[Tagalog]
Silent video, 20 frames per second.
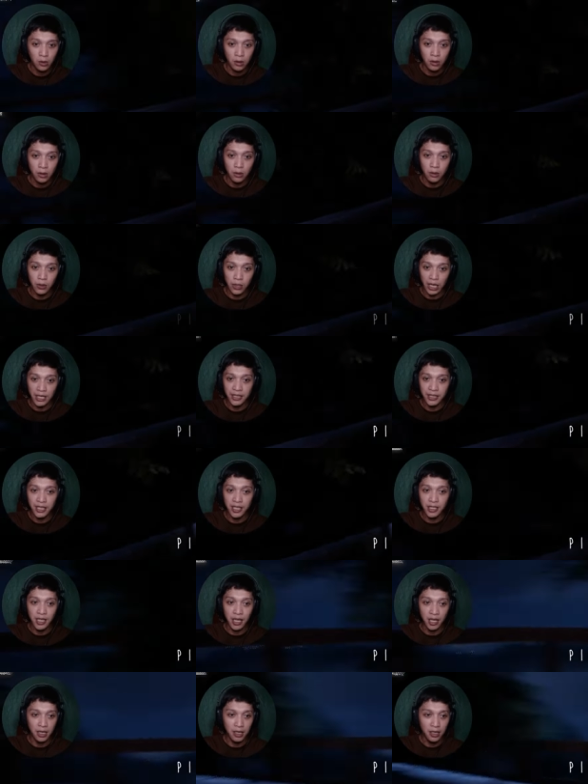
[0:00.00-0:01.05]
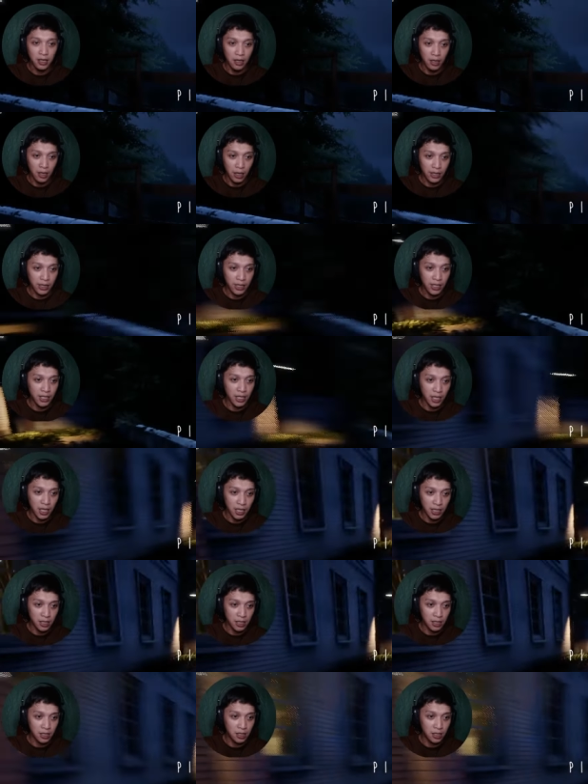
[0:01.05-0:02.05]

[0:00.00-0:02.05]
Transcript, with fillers: Uy, ending na! Ending na guys!